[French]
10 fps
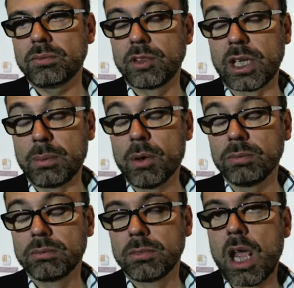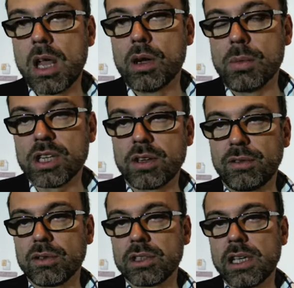Ça dépend. Le marché
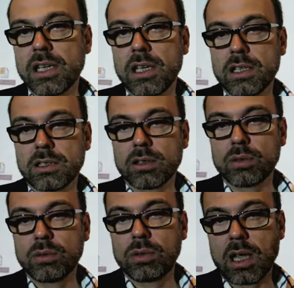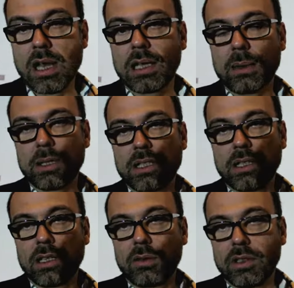français est sans doute à la
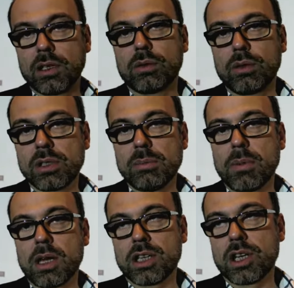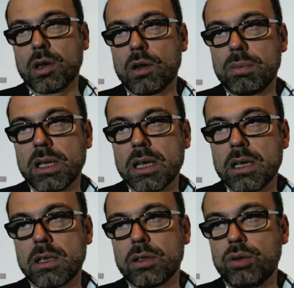capacité à devenir le deuxième marché
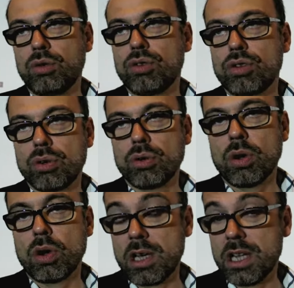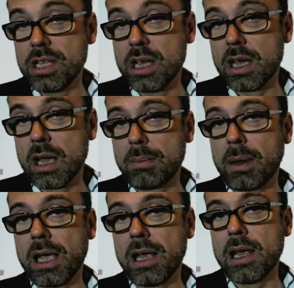européen du jeu en ligne
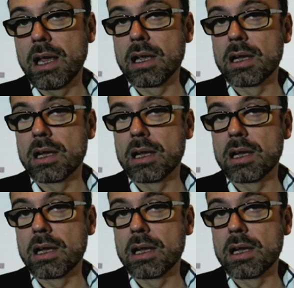après euh,